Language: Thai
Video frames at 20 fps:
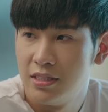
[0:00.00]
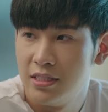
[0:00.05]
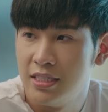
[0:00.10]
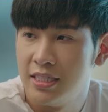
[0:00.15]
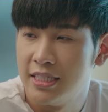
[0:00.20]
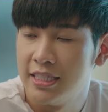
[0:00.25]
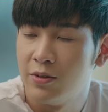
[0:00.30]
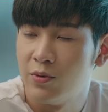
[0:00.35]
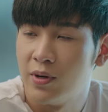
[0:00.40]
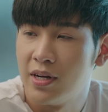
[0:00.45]
จ
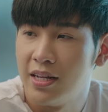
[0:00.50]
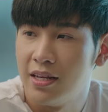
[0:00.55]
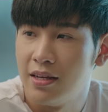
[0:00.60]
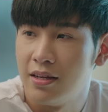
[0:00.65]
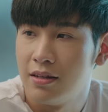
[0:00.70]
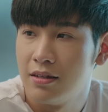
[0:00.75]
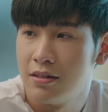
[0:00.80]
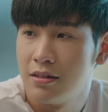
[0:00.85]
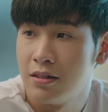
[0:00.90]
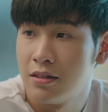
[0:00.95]
ริงๆ วันนี้
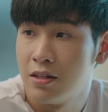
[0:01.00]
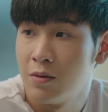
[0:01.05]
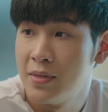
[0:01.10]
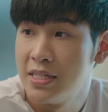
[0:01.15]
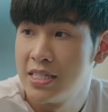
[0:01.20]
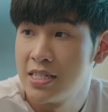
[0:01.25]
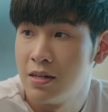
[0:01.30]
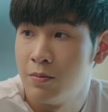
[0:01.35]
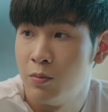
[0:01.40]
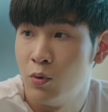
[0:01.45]
เออต้องไป
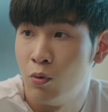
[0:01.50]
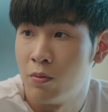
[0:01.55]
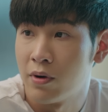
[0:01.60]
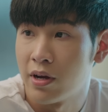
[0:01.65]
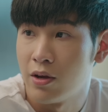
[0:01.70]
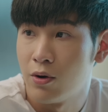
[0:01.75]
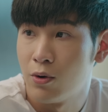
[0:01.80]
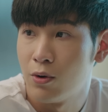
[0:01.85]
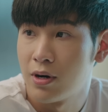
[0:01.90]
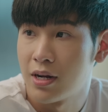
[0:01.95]
เจอบูม
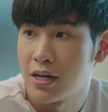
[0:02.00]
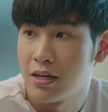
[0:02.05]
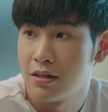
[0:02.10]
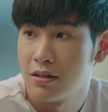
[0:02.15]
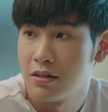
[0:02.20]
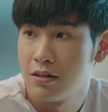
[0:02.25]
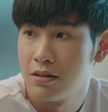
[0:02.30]
กับโยนะ